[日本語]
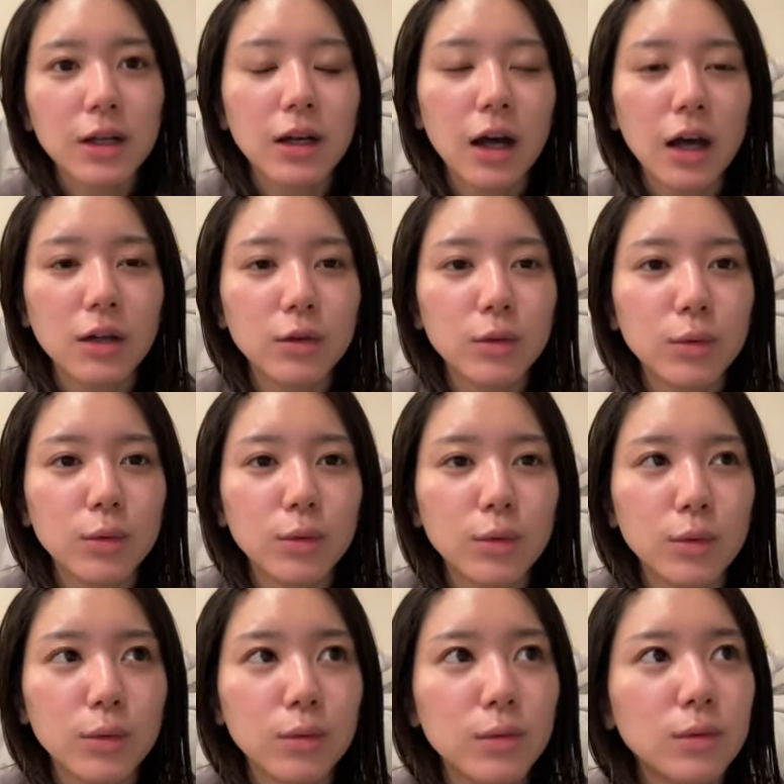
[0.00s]
あのー、
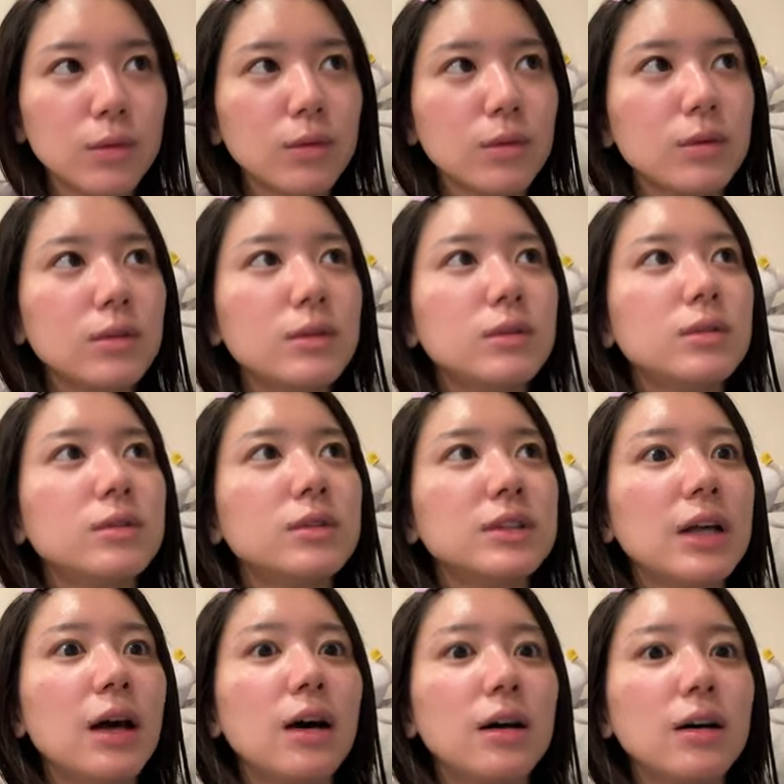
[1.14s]

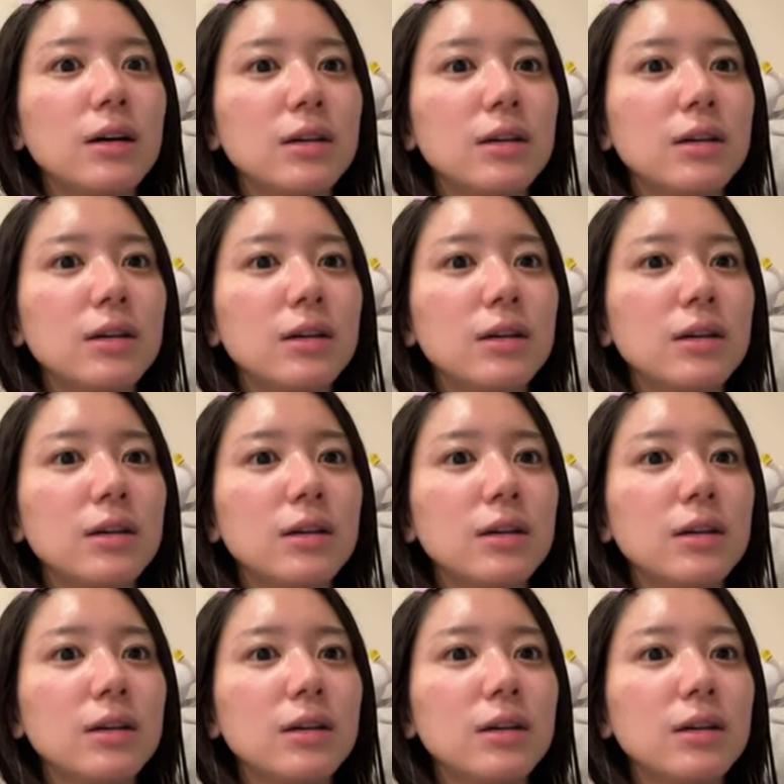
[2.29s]
さあ